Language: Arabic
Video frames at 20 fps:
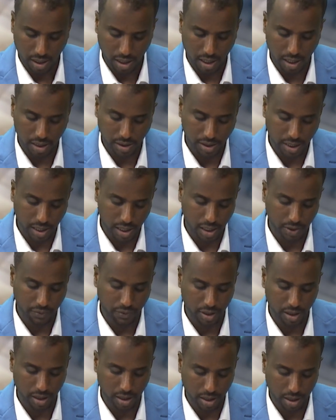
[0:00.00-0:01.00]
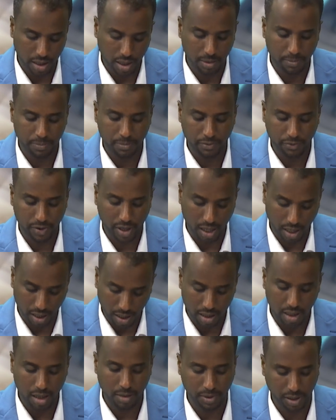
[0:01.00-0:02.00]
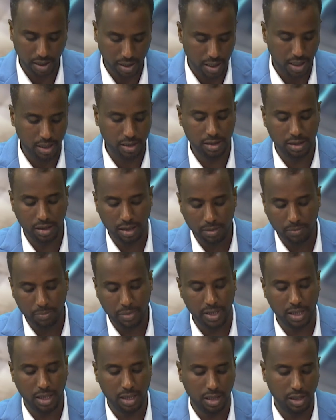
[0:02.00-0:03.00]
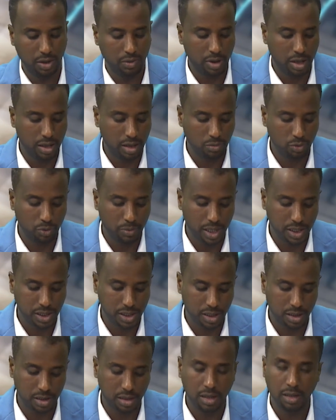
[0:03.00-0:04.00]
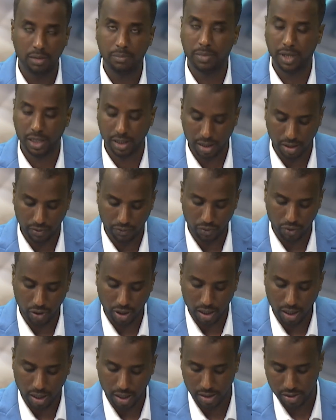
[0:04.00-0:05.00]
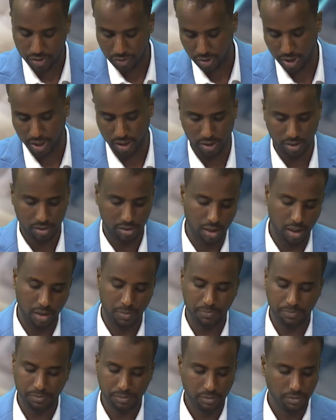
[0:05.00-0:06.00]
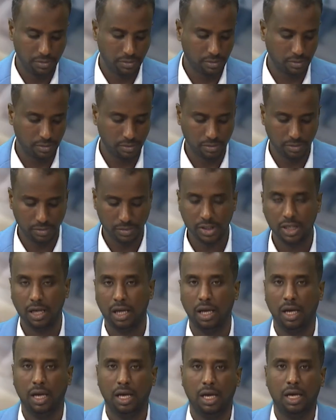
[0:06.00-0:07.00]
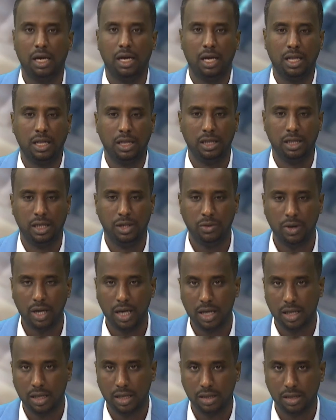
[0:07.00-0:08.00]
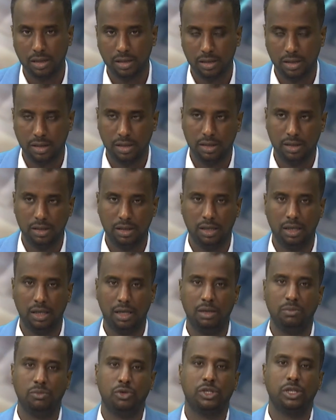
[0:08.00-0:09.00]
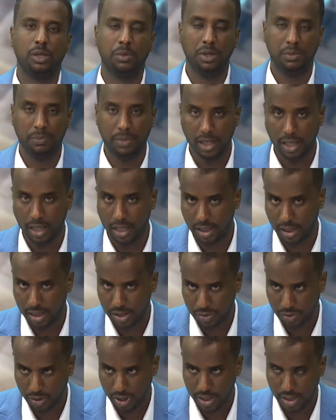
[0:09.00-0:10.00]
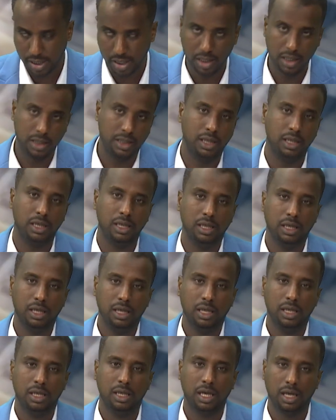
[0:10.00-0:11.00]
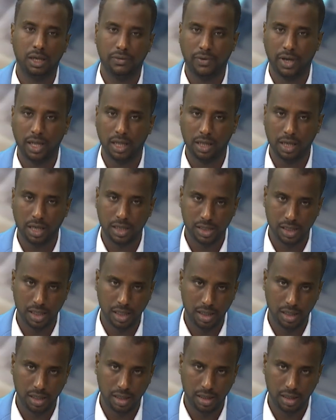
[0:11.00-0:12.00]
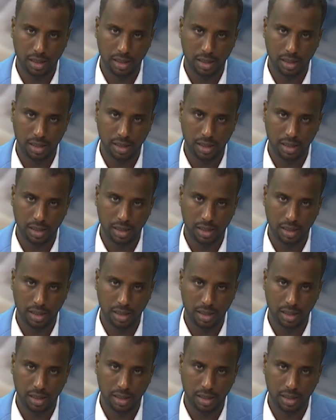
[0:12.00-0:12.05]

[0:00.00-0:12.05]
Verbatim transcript: الجاري في أعقاب في أعقاب إعلان بدء الحوار المباشر بين الفرقاء السودانيين طيب الحوار المرتبط بالآلية الثلاثية التي يقف على رأسها